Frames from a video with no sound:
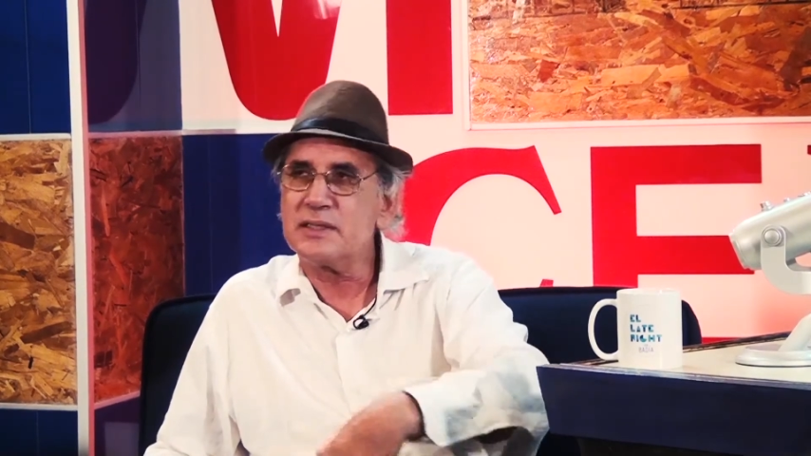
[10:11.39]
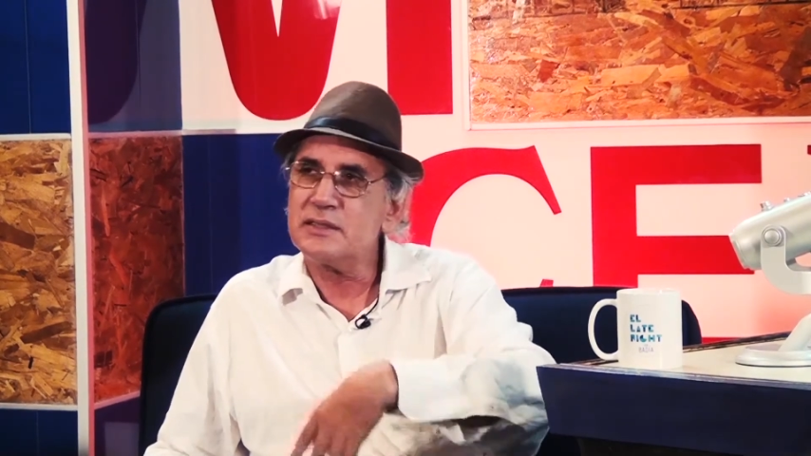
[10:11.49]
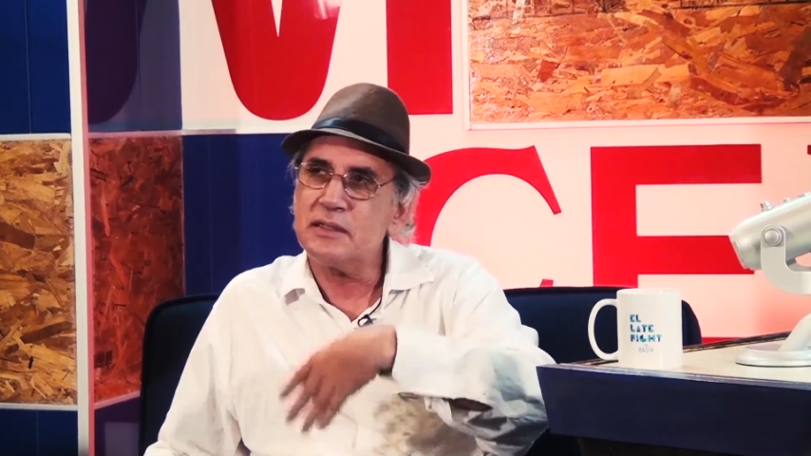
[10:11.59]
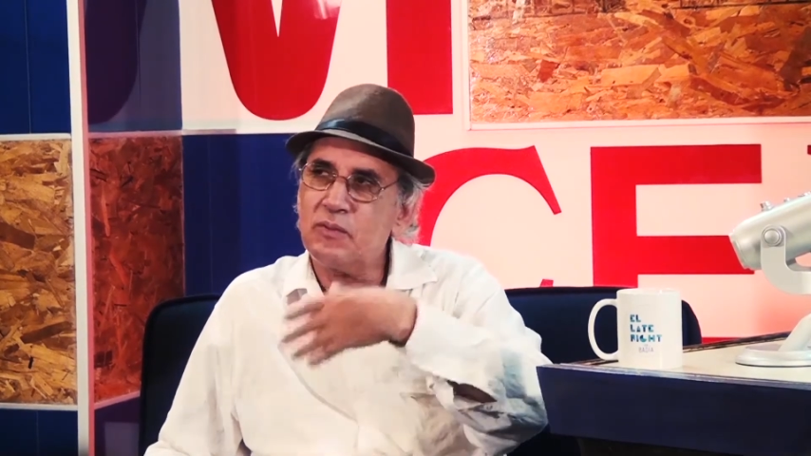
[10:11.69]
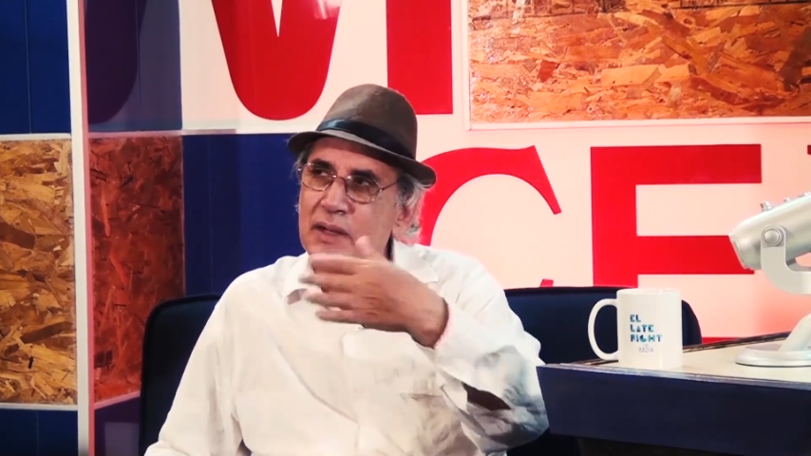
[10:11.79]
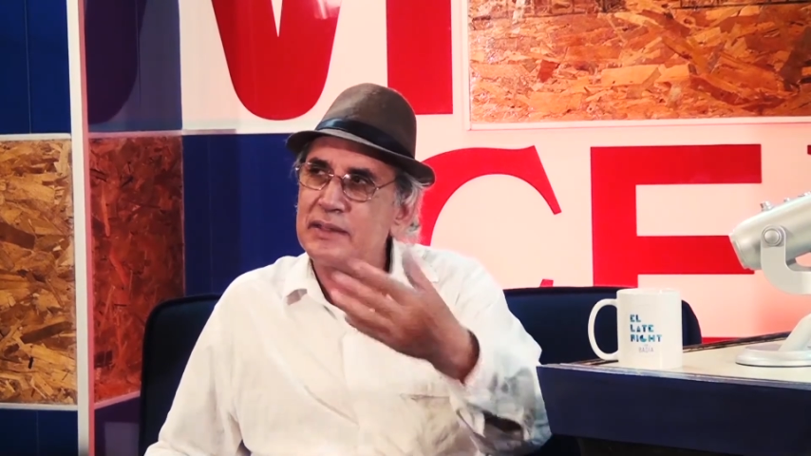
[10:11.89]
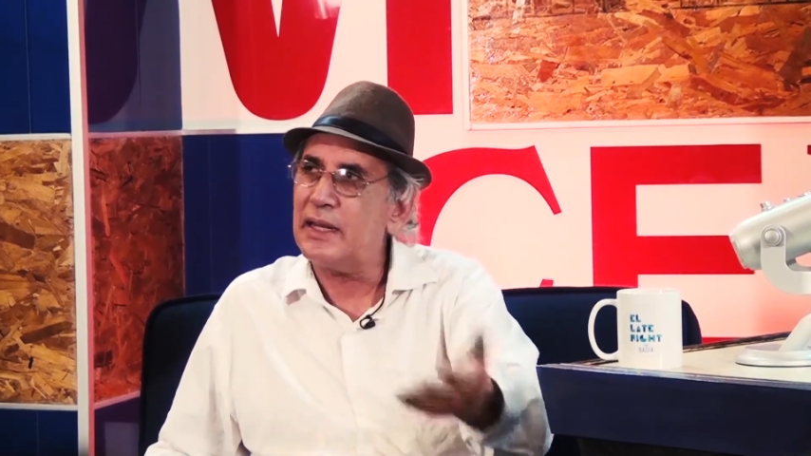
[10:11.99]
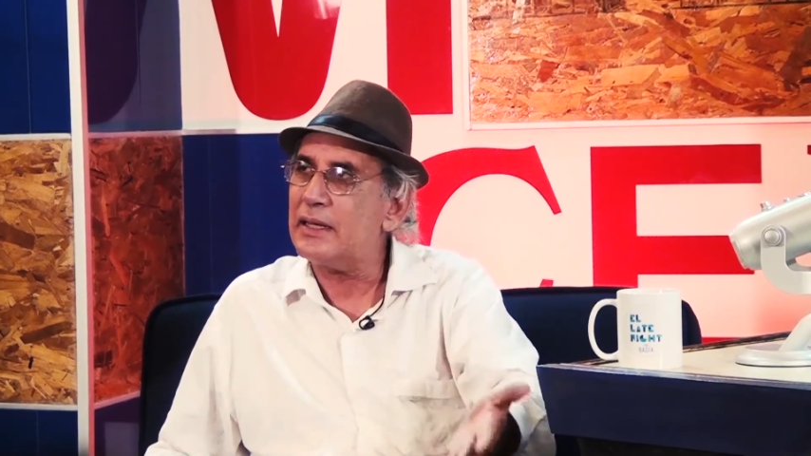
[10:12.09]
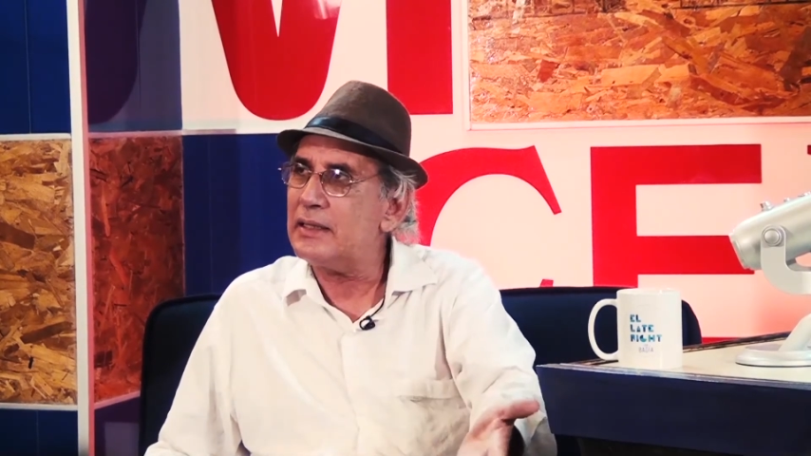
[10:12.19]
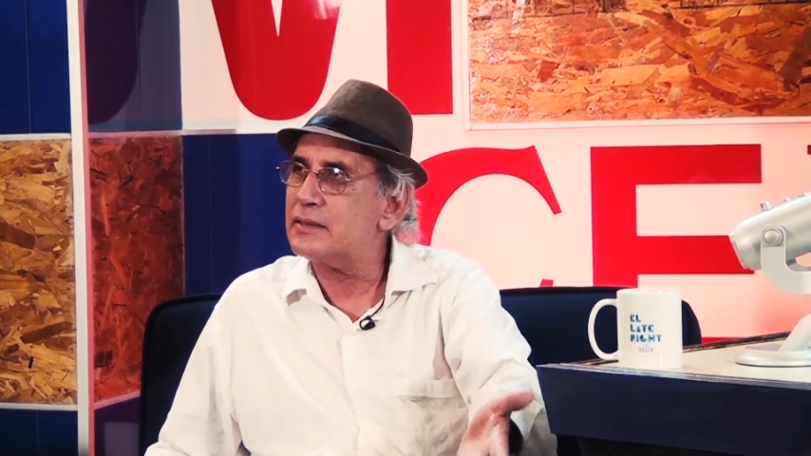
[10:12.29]
o es decir,
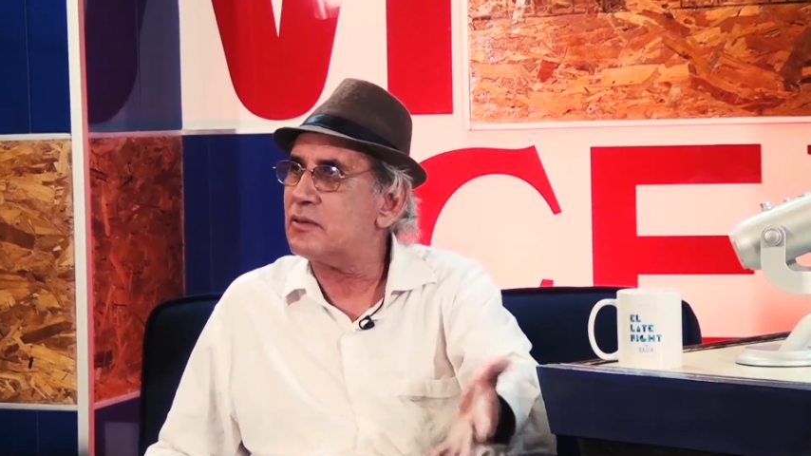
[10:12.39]
guardarla,